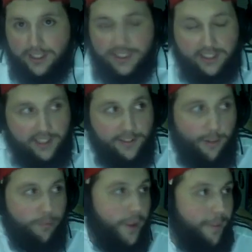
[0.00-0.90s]
skills,
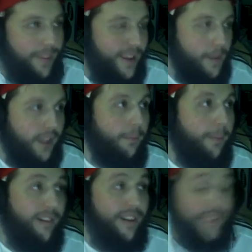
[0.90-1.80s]
lo puedes pedir más,
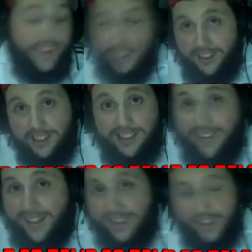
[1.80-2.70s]
pero las bicicletas
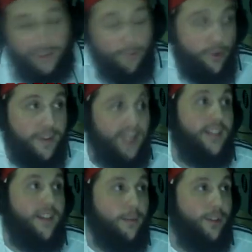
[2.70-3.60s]
las haces muy bien y
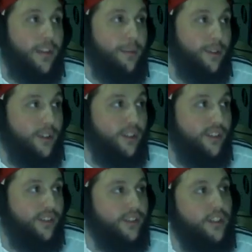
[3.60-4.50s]
te vas muy rápido
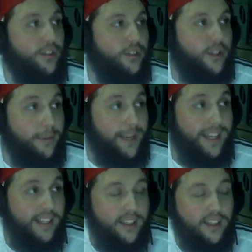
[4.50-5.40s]
de, los
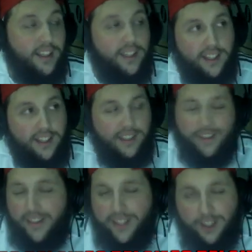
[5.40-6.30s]
rivales. Y la
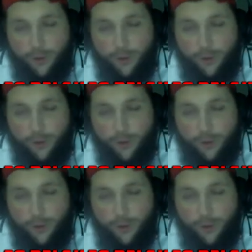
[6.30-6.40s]
verdad es casi un